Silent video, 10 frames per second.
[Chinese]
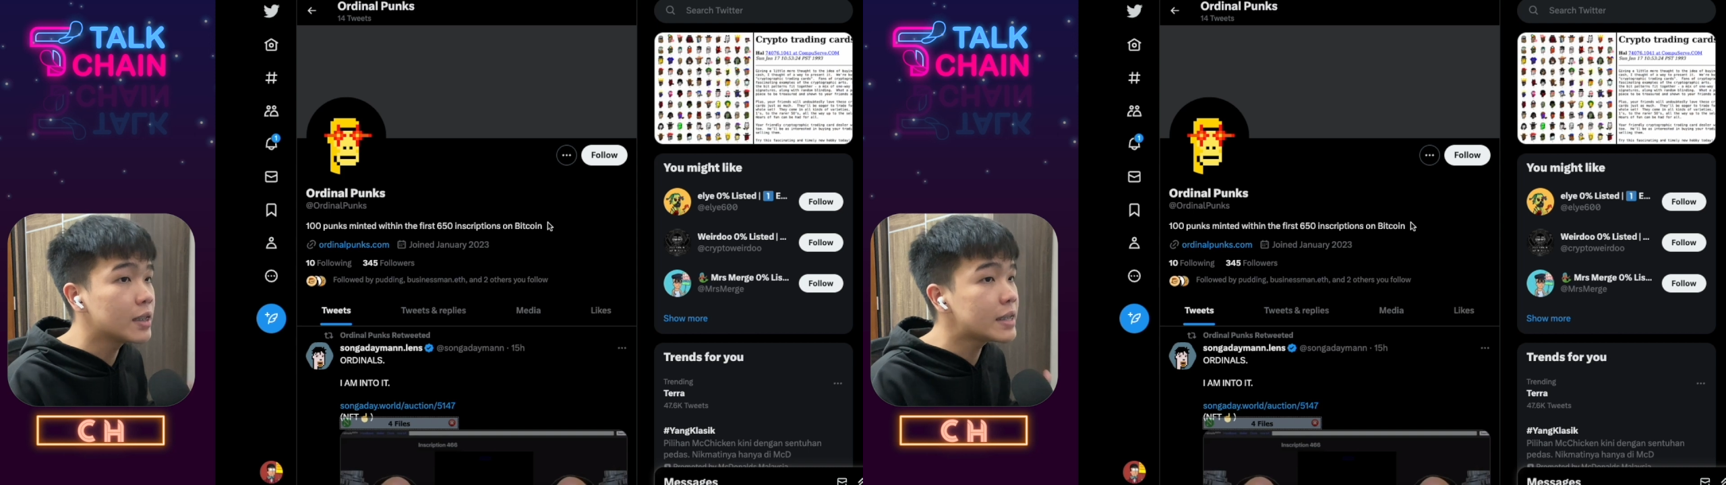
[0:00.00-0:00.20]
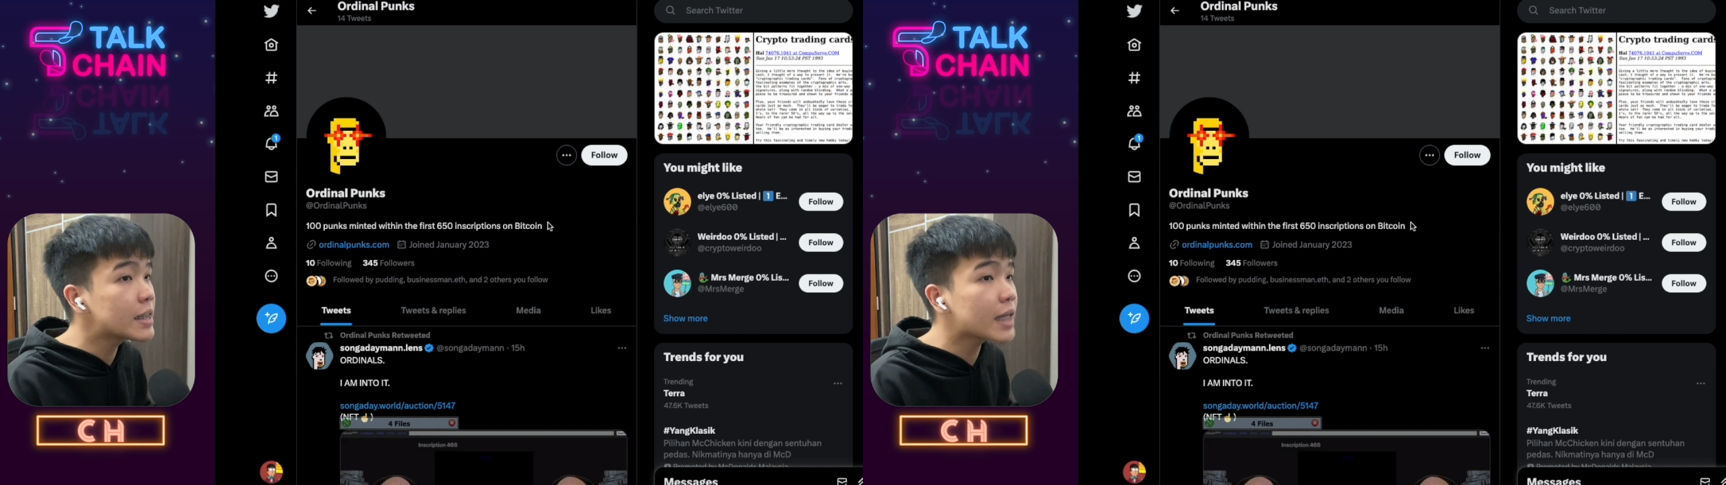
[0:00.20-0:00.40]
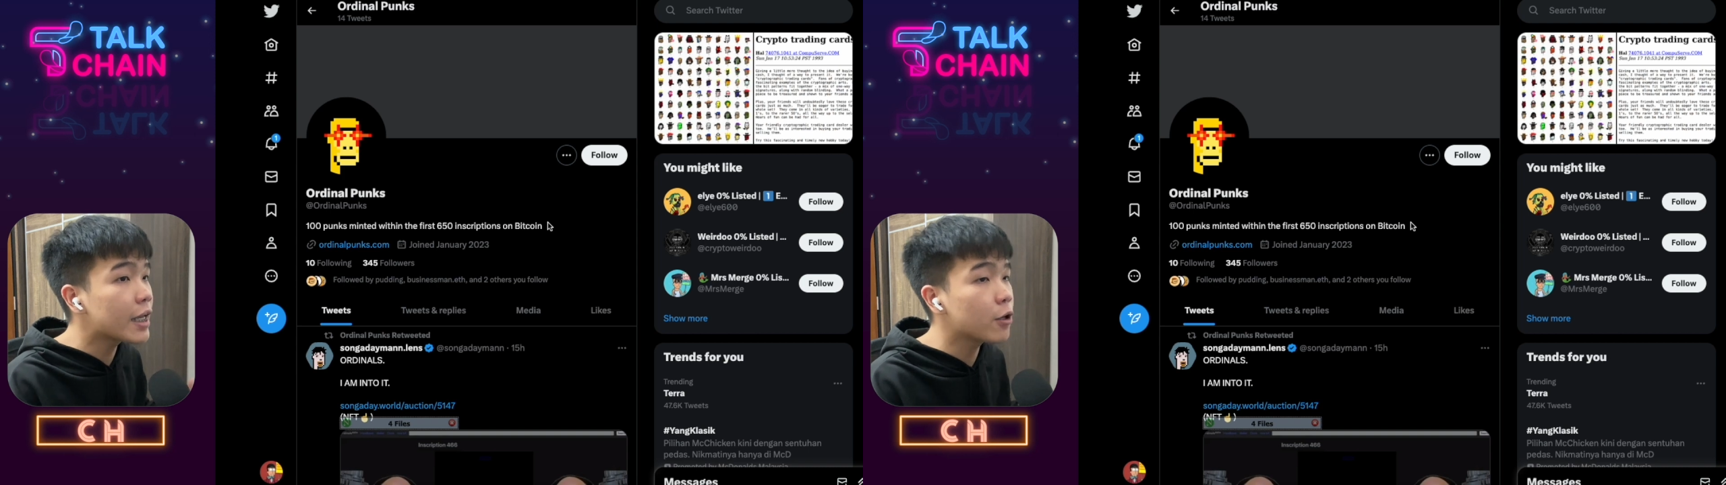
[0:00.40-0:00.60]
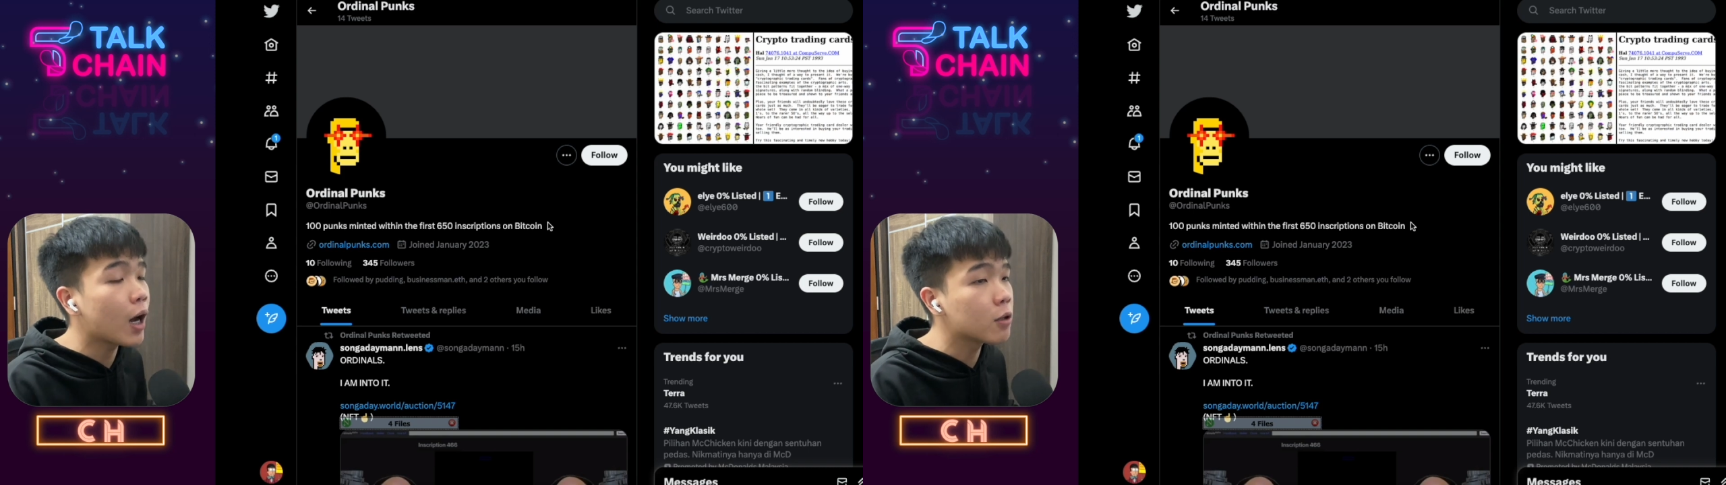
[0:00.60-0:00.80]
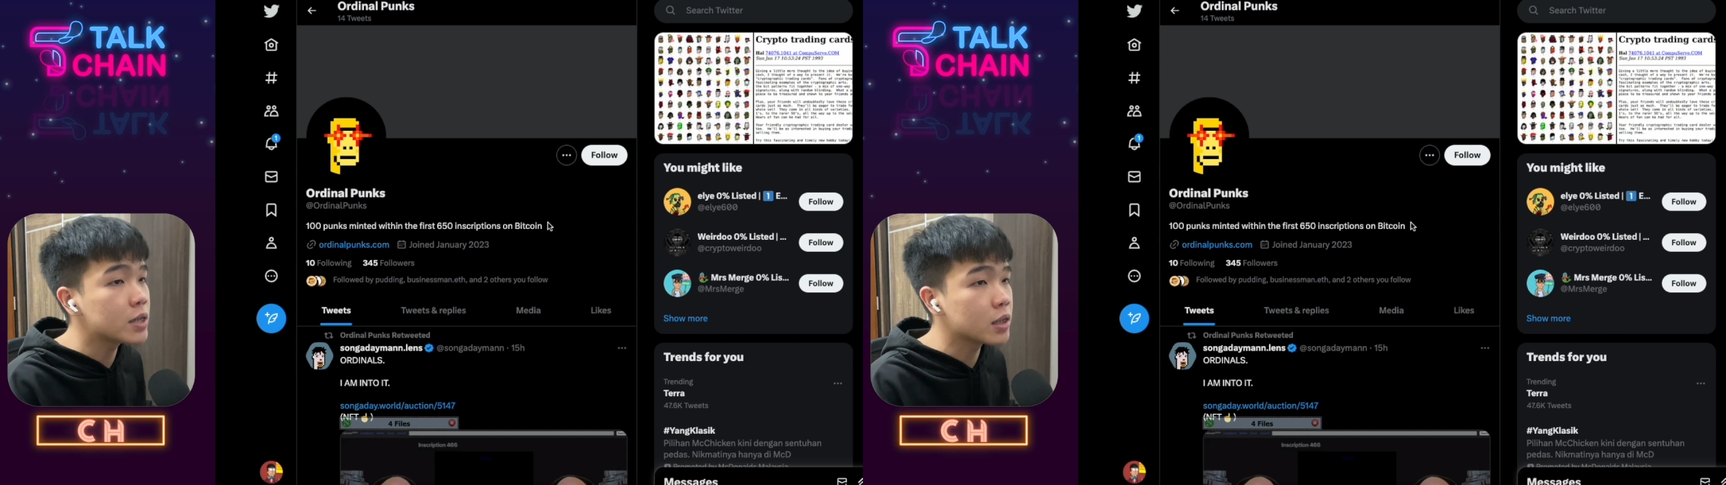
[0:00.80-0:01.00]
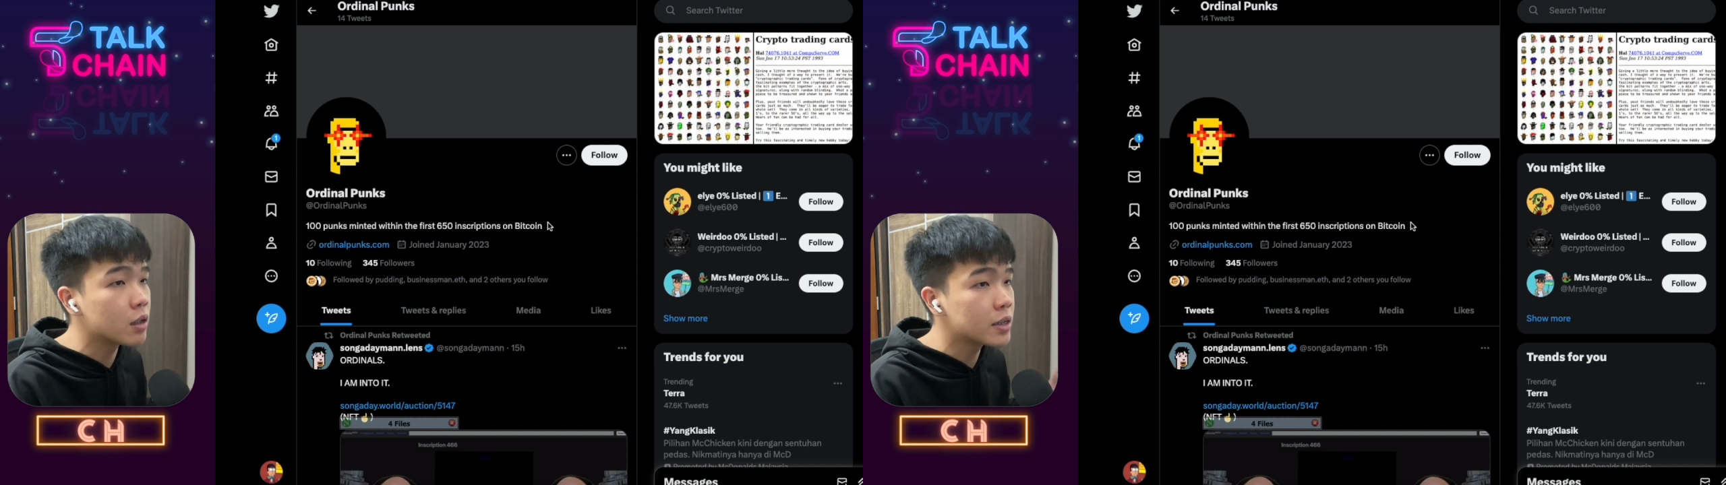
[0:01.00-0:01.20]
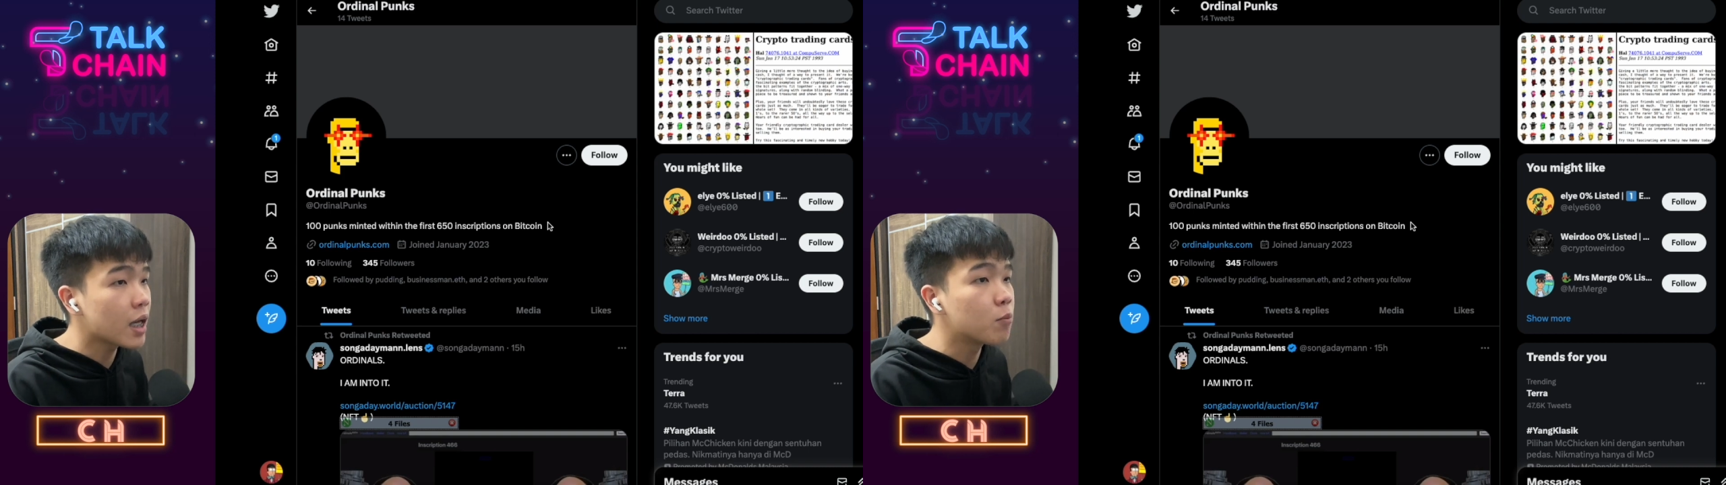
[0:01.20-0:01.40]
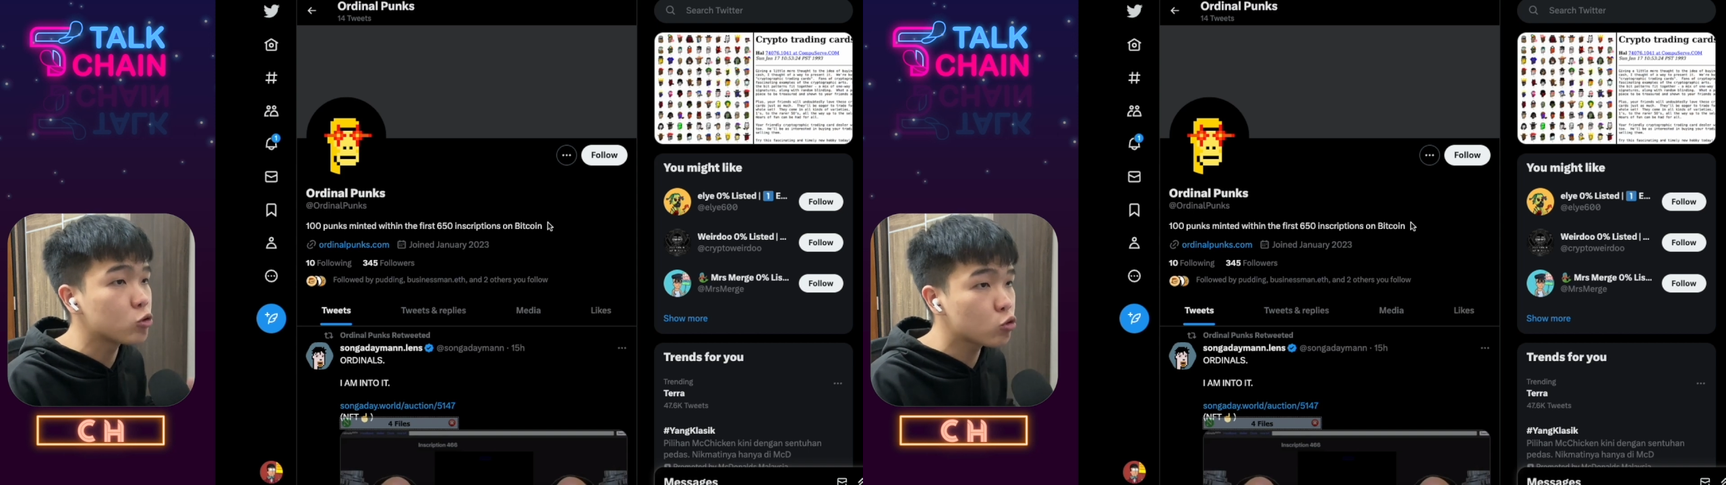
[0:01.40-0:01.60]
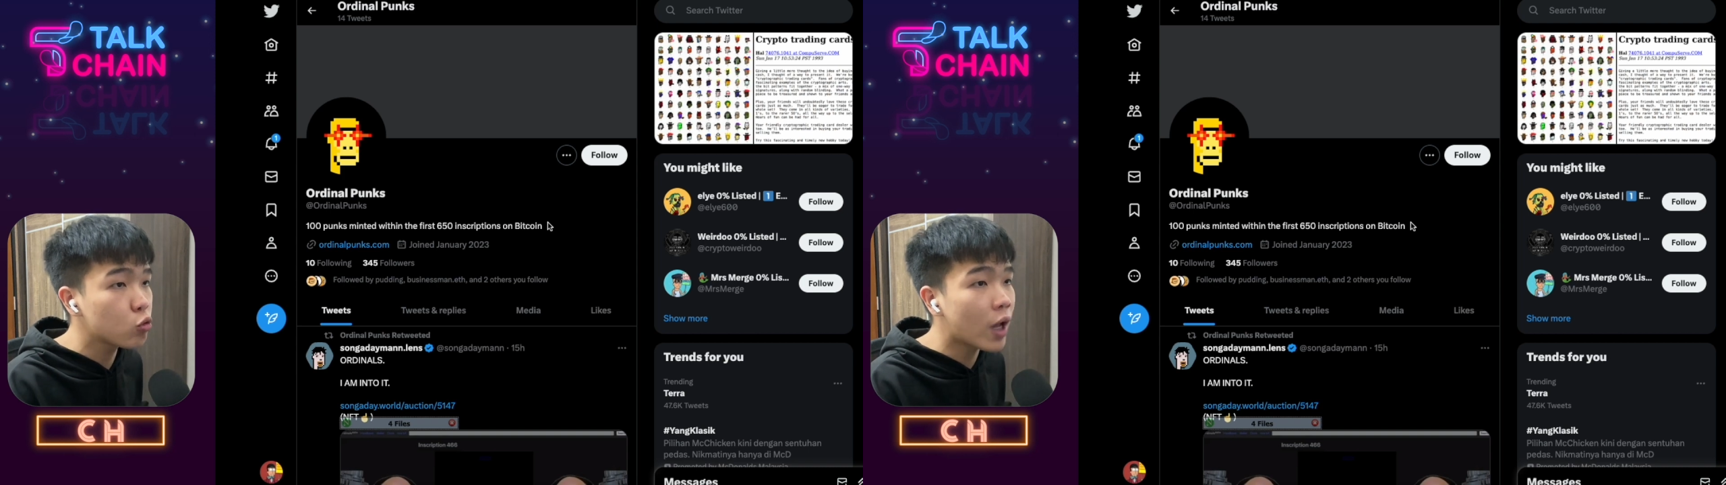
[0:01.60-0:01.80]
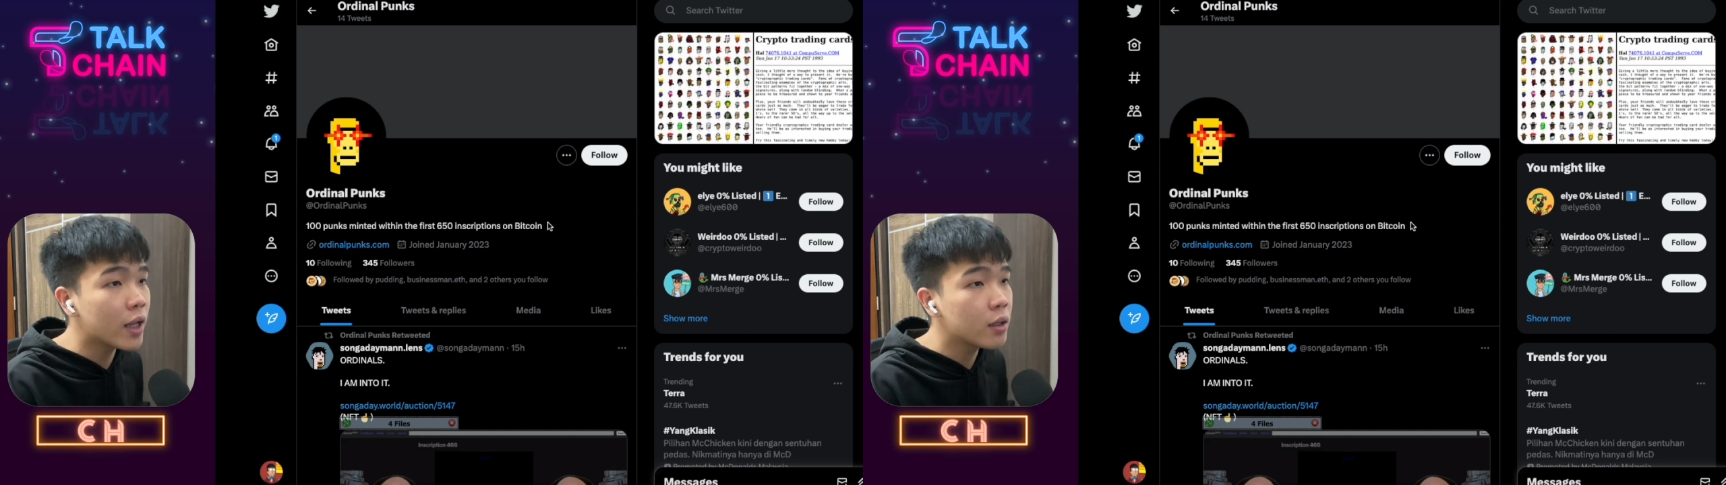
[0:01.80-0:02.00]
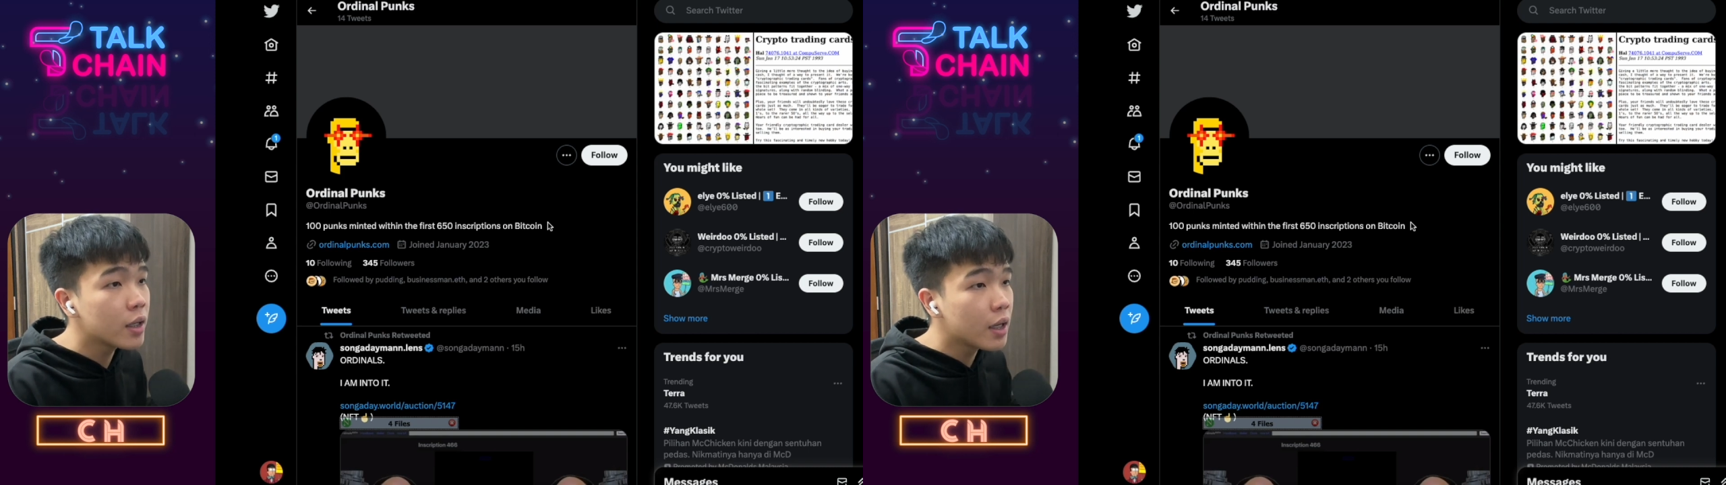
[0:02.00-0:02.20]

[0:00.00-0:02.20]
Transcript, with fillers: 现在也有好几个项目出来了，